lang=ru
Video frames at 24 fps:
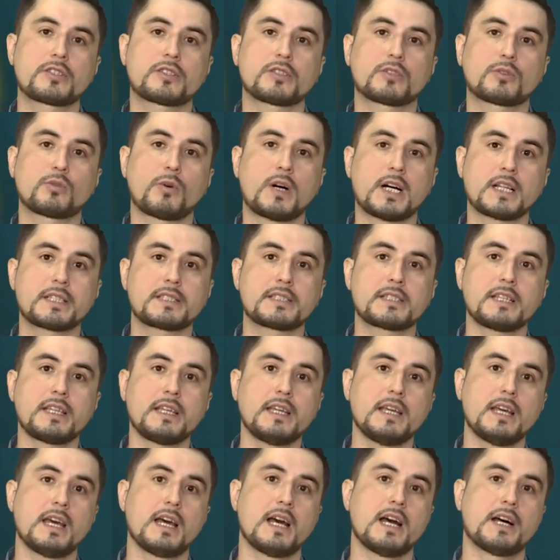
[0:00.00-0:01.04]

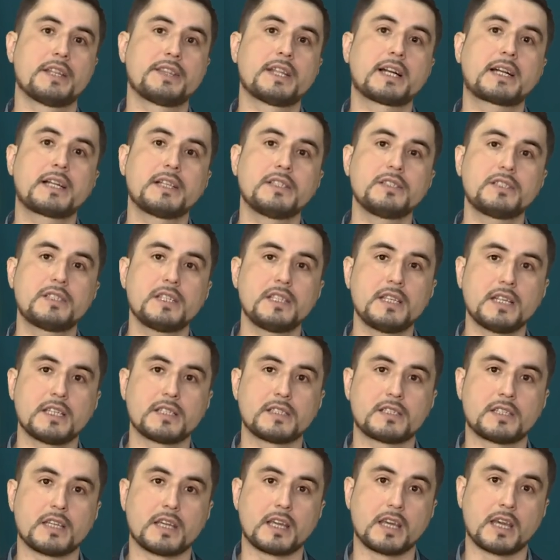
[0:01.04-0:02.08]
ситуации – на
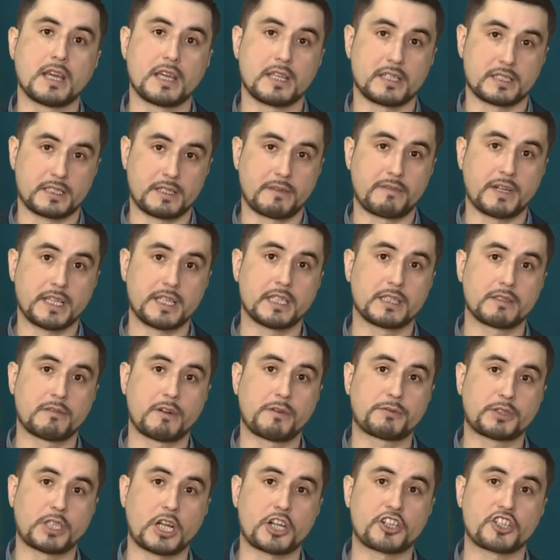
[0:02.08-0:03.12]
континенте из-за военного
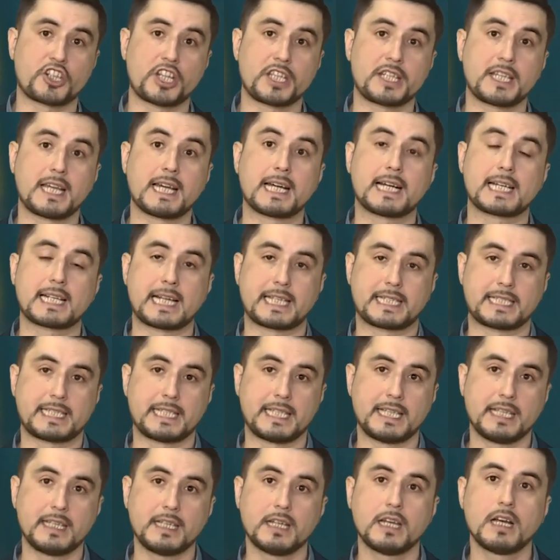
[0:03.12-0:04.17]
вторжения
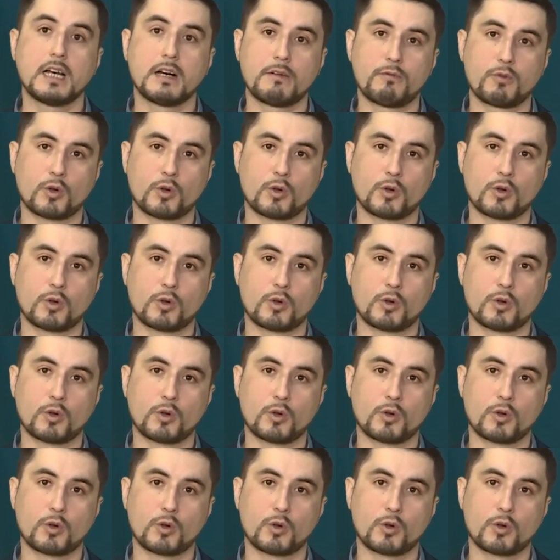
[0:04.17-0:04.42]
России в